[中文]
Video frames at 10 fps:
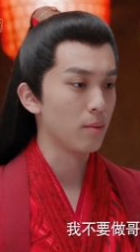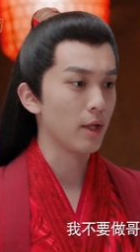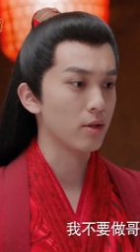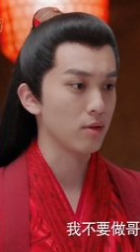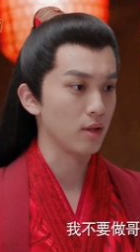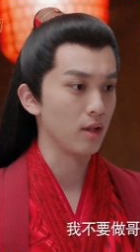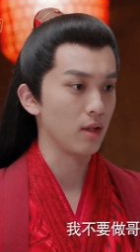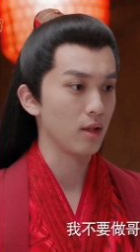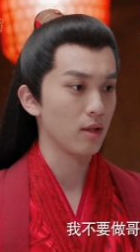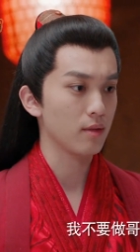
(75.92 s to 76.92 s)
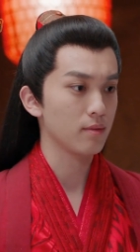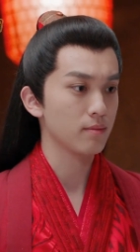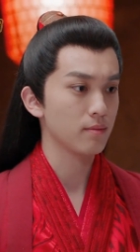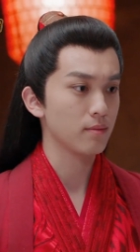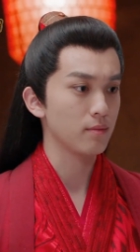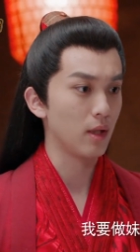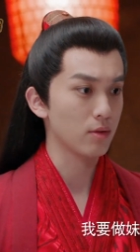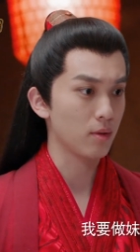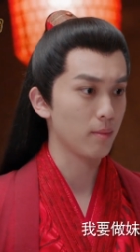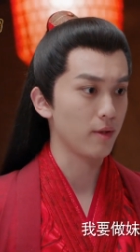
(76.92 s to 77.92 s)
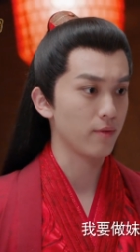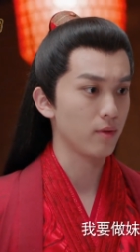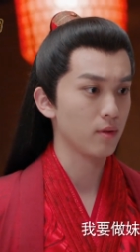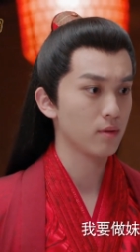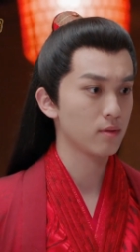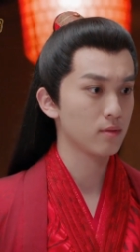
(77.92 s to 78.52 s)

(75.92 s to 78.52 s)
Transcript: 我不要做哥哥了，我要做妹夫。